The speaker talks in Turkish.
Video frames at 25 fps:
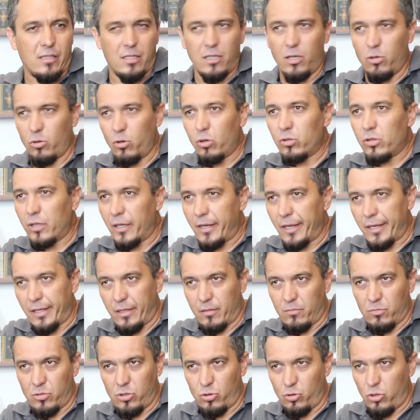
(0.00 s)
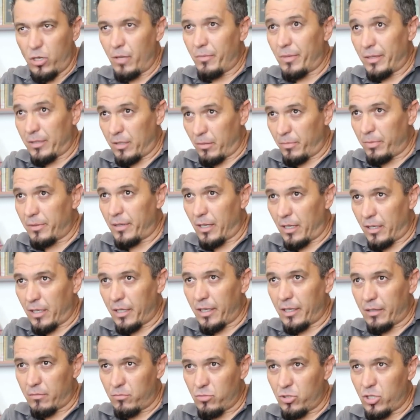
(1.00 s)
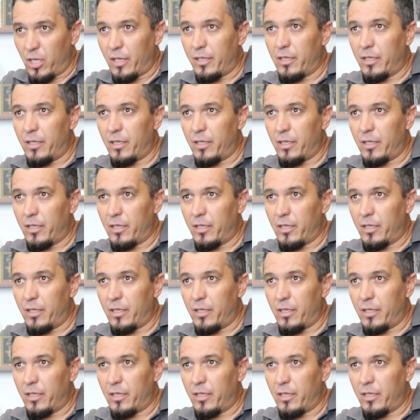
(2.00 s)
sinagoglara gitmiş, Süleyman Tapınağı'na gitmiş.